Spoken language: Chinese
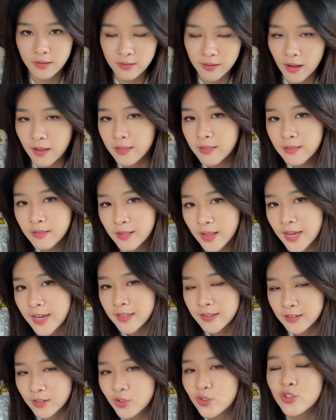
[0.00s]
人类
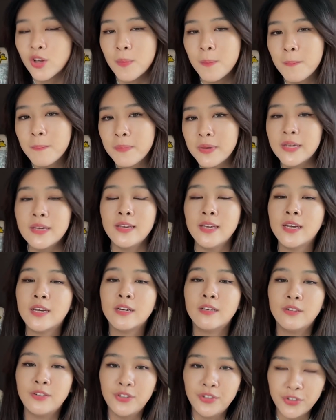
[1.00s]
的生命，一
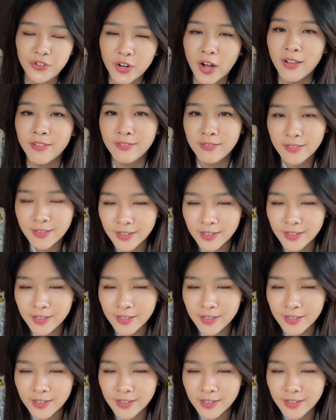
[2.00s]
个人